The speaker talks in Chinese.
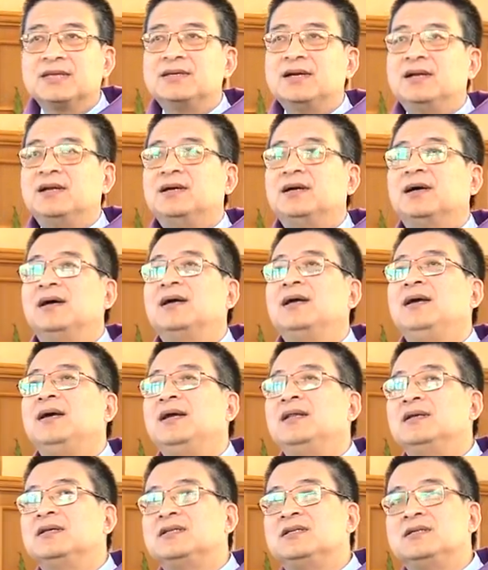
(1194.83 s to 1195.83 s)
在这个黑
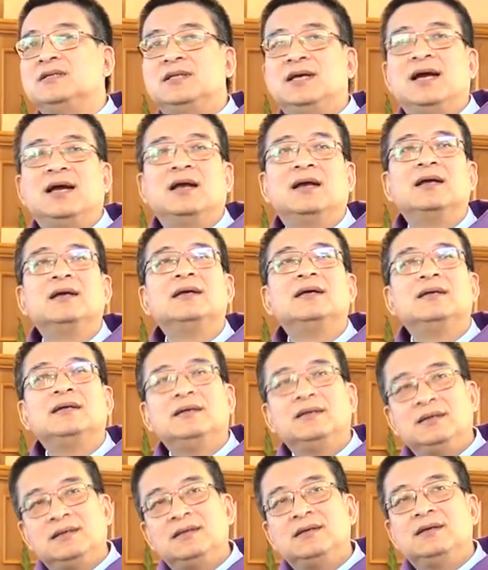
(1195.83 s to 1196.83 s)
暗的时代
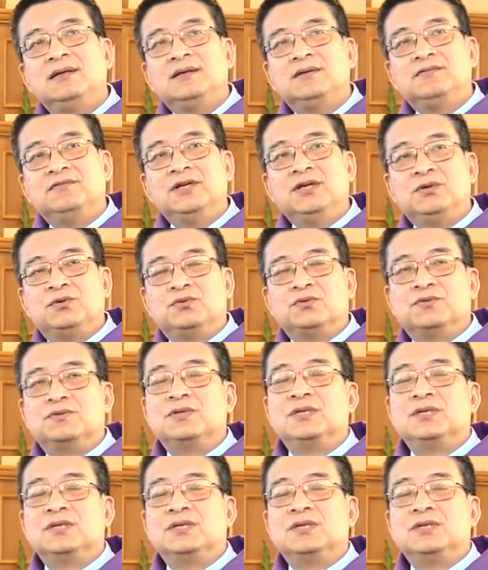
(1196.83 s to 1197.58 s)
为主